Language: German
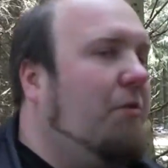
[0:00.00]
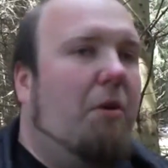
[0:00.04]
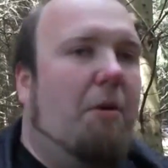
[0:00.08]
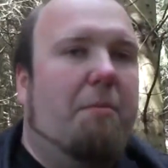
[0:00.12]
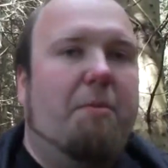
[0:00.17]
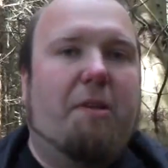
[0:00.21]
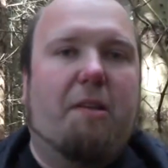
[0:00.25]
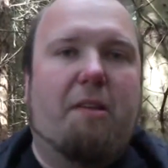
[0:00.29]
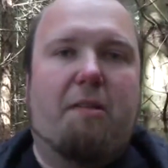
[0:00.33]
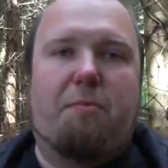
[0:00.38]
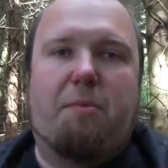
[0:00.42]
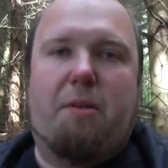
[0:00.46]
Video,
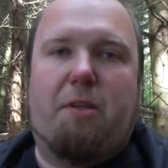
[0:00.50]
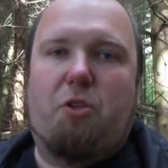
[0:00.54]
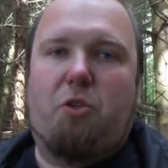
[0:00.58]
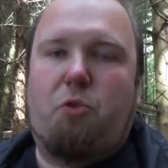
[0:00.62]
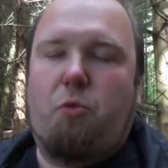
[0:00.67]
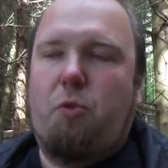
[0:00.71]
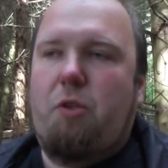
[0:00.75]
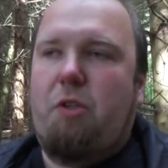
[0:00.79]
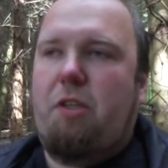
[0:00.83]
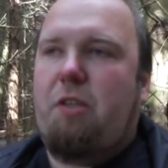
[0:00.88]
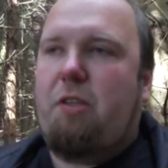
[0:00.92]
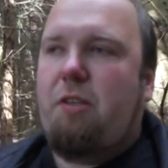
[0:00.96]
habe ich jetzt mich
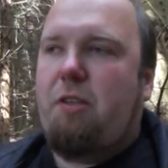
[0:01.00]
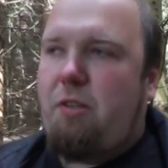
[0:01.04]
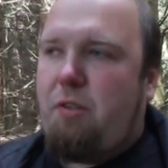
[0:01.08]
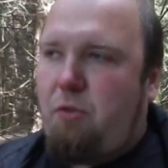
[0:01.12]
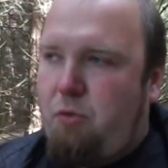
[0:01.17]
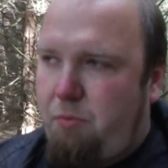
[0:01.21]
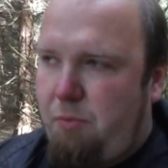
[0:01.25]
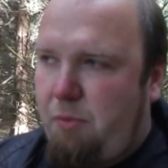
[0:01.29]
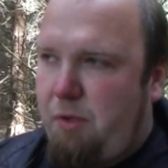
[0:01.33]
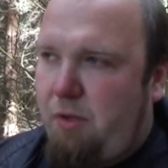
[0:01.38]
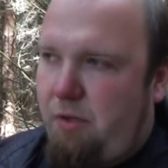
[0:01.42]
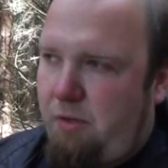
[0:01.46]
entschuldigt. Es
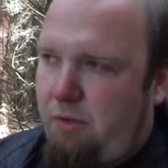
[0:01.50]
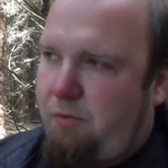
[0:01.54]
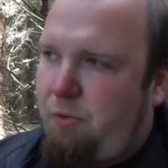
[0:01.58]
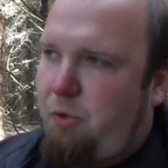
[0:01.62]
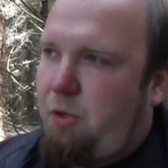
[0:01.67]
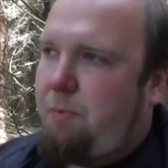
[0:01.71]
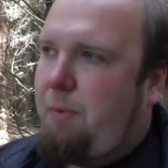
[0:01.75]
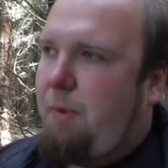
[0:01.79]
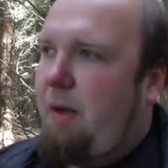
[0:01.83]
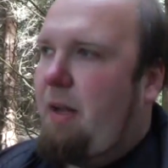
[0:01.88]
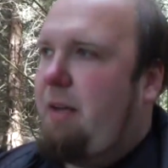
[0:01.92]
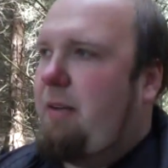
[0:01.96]
tut mir
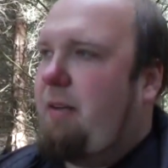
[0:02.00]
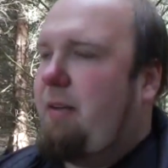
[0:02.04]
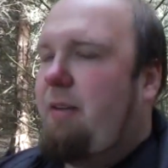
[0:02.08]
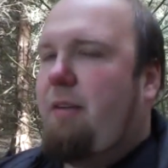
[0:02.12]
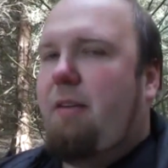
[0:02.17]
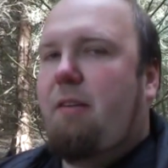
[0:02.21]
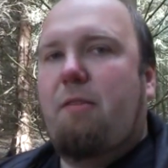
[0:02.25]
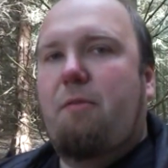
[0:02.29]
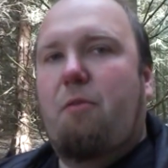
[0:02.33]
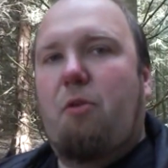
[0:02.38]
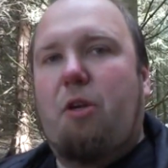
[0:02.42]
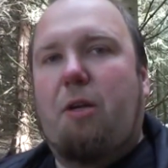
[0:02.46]
furchtbar leid.
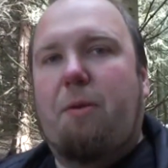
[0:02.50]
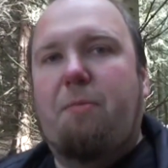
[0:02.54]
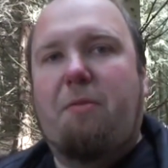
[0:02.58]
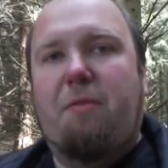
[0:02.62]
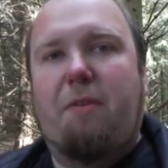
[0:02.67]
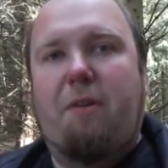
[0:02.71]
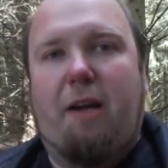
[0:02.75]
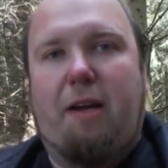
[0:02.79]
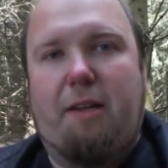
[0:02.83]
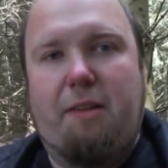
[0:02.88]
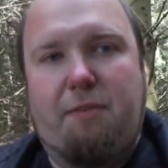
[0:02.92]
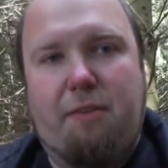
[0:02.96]
Diese Woche gibt es
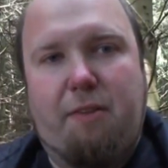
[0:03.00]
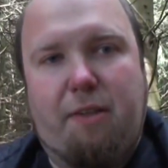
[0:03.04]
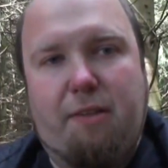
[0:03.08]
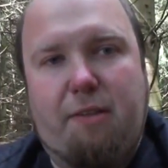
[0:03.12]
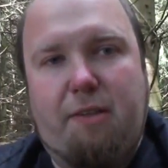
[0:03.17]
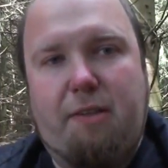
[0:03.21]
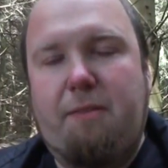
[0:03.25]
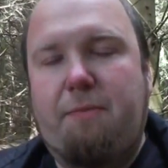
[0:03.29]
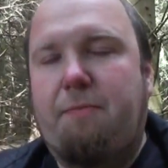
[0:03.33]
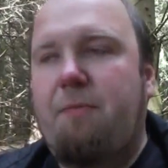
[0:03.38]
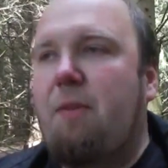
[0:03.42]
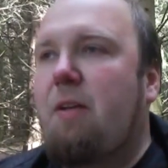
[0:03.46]
wieder eins, wie ihr
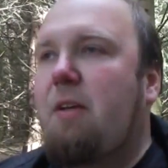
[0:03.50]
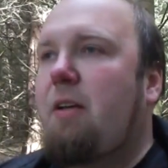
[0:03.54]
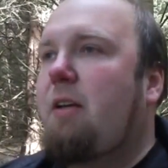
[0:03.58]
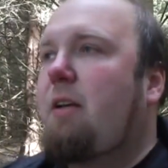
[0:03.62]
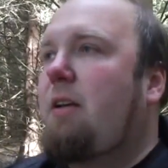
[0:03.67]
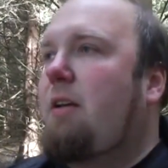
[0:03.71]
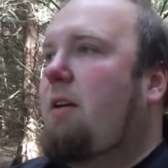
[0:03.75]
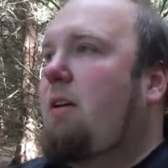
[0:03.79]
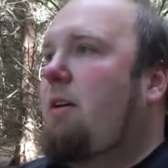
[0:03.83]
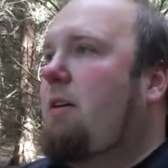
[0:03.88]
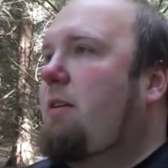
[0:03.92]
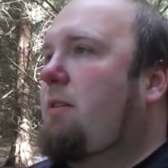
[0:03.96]
seht.
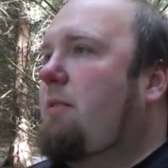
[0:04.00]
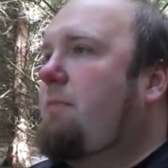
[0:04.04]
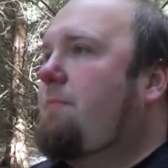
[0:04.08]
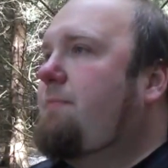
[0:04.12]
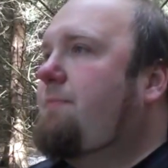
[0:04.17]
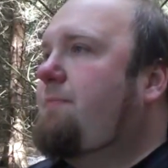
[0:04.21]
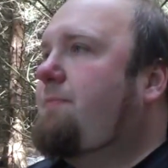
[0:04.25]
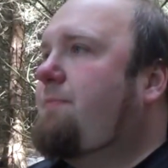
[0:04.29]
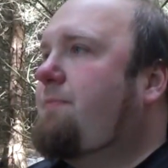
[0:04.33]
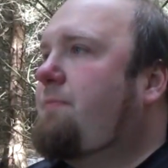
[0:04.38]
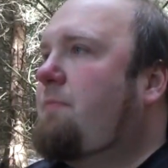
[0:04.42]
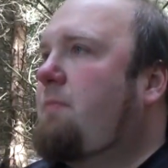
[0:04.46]

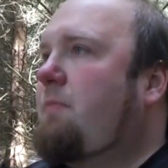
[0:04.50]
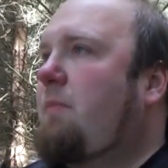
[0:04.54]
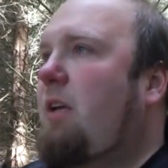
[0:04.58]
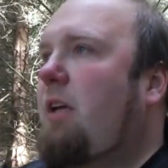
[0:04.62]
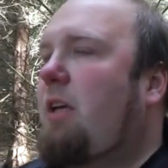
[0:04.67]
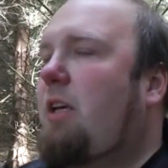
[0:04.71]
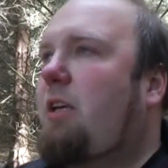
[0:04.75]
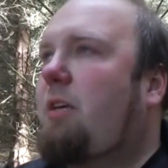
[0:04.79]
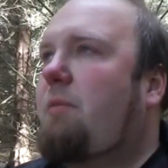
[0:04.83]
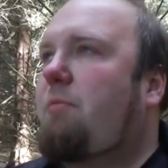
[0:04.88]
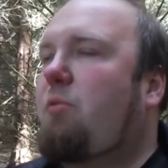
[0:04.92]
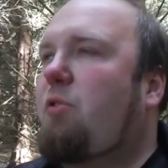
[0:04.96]
Ähm,
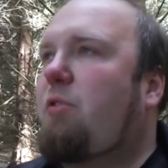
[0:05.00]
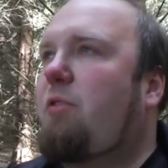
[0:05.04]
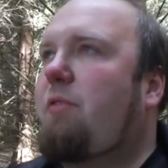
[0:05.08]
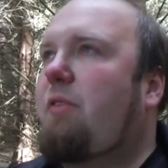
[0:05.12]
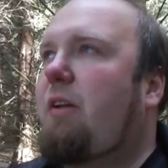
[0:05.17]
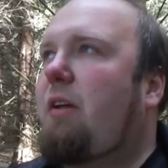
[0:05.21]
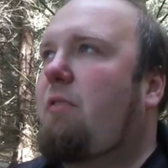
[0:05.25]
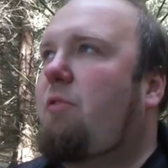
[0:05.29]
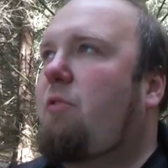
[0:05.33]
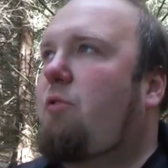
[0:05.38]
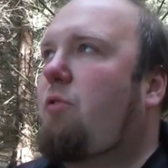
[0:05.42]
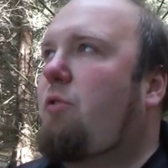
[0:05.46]
ich muss mal
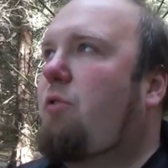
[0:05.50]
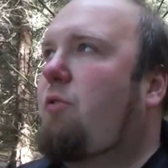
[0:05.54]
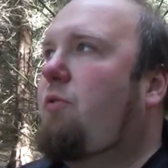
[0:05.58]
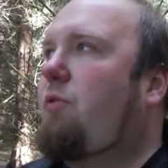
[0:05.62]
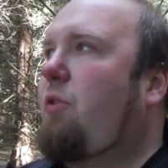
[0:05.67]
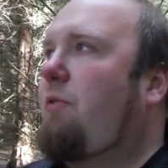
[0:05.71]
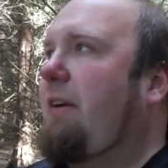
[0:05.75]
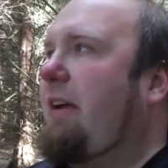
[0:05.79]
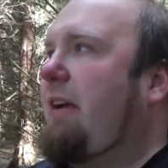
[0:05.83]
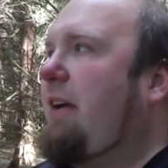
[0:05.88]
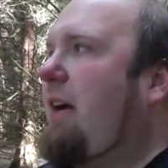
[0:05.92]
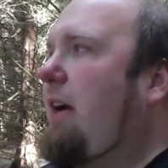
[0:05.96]
wieder natürlich
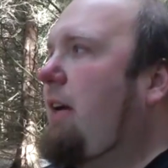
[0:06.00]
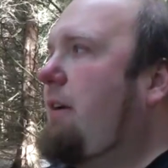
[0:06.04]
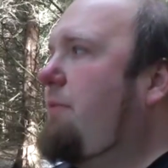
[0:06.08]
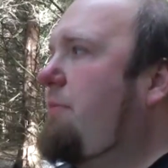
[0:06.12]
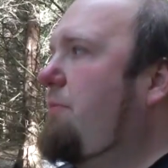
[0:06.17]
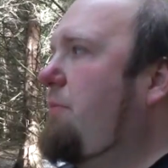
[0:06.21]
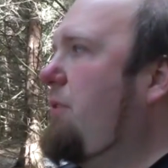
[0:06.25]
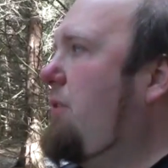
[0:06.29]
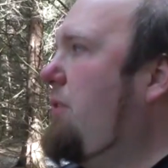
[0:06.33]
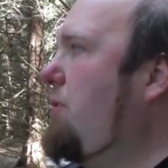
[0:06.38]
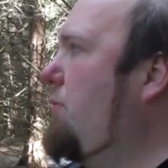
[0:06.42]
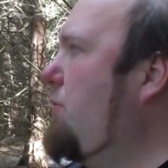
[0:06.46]

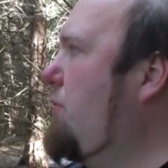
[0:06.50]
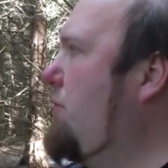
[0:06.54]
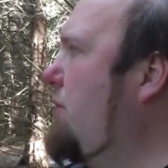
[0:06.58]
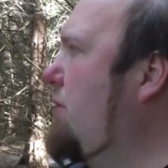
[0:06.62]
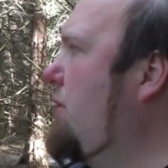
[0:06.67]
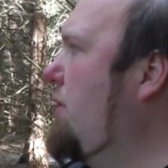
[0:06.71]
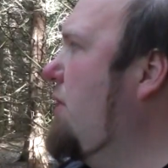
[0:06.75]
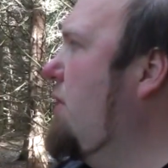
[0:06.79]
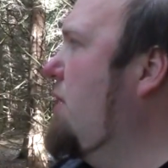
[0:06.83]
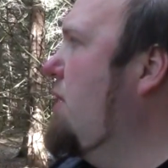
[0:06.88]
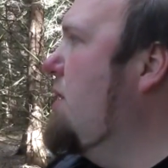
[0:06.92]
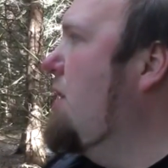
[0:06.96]
vorweggreifen,
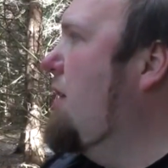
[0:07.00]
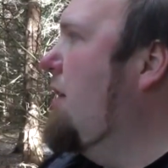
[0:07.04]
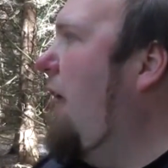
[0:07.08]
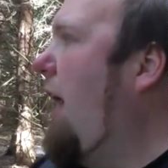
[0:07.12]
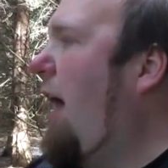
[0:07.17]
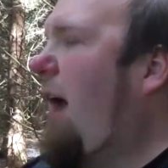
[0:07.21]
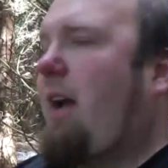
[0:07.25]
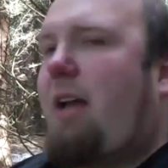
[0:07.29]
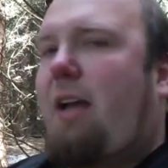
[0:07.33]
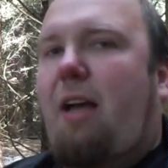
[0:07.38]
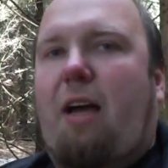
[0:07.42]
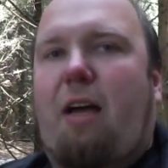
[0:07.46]
beziehungsweise
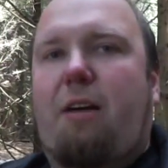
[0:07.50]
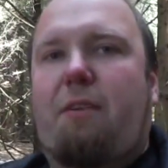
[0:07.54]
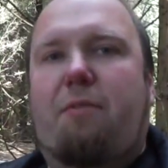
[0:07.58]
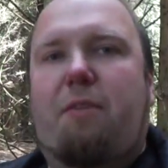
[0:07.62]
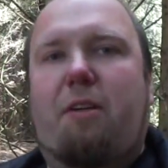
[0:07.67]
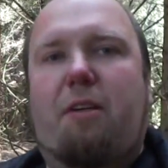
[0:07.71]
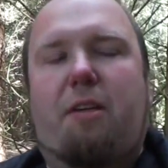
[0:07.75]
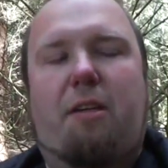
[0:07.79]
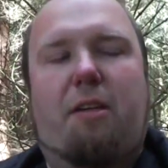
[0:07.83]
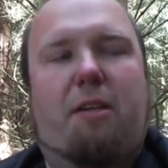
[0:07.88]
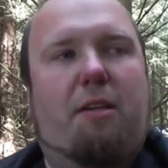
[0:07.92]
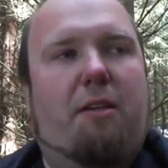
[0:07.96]
nachgreifen,
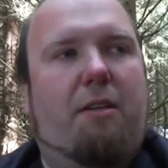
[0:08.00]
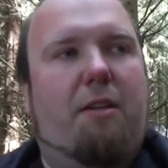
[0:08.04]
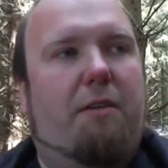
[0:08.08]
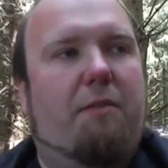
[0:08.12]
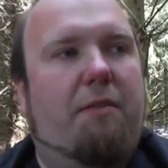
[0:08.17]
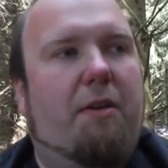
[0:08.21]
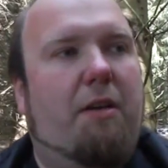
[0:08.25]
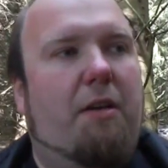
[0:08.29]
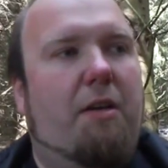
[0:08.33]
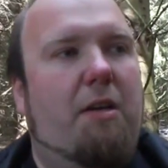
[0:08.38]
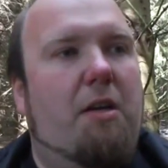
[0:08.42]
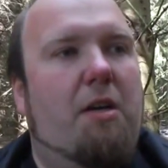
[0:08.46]
da ich ja nicht
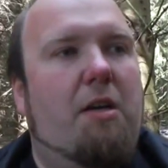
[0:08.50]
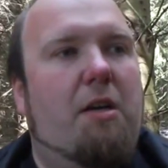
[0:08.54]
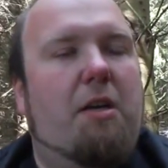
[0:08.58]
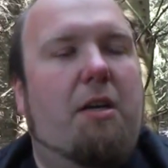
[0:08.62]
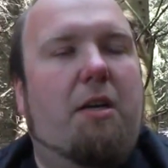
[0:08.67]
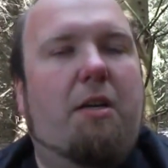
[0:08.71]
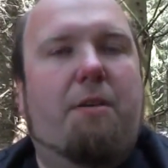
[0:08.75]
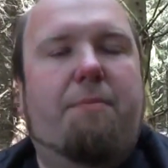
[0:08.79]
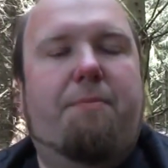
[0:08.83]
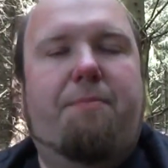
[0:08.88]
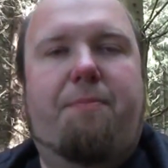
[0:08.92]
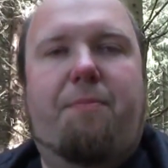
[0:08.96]
da war.
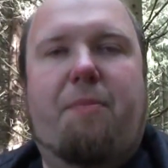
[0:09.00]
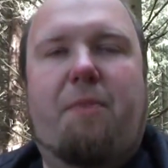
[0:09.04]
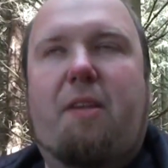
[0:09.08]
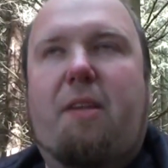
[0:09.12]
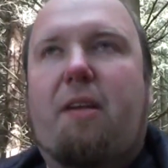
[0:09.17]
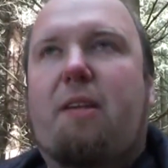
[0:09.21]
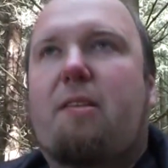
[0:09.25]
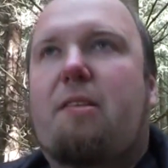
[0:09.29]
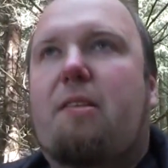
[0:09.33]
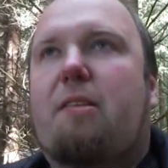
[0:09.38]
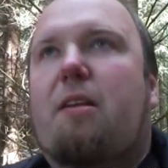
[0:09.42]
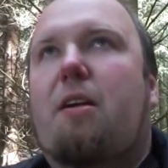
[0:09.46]
Ähm,
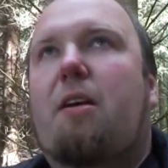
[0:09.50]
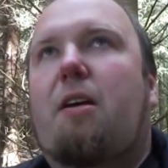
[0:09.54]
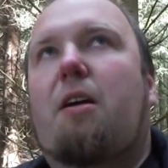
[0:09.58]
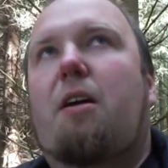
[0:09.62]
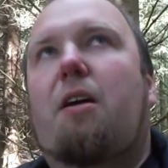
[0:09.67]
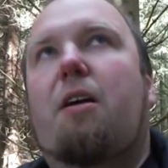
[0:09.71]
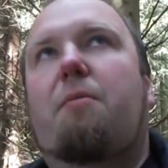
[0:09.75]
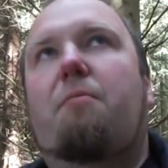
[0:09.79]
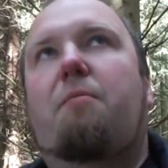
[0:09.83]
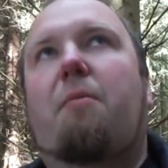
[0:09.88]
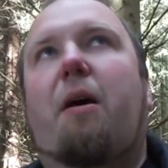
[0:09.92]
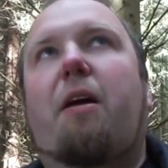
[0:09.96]
das
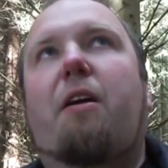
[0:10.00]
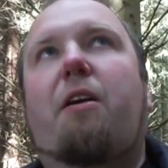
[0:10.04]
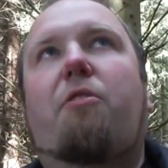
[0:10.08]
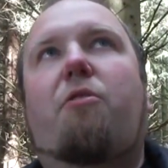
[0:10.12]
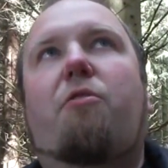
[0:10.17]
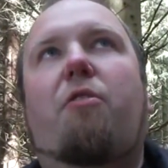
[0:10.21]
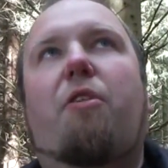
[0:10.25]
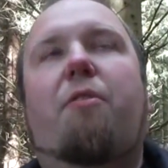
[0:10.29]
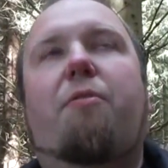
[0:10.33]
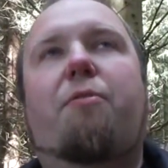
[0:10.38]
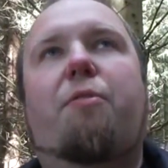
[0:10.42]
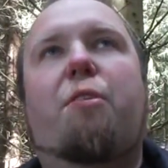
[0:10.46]

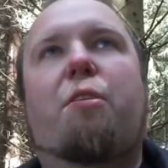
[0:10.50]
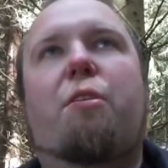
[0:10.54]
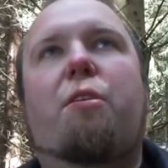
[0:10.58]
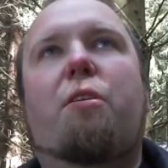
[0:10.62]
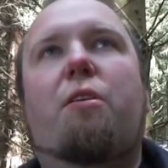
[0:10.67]
Minecraft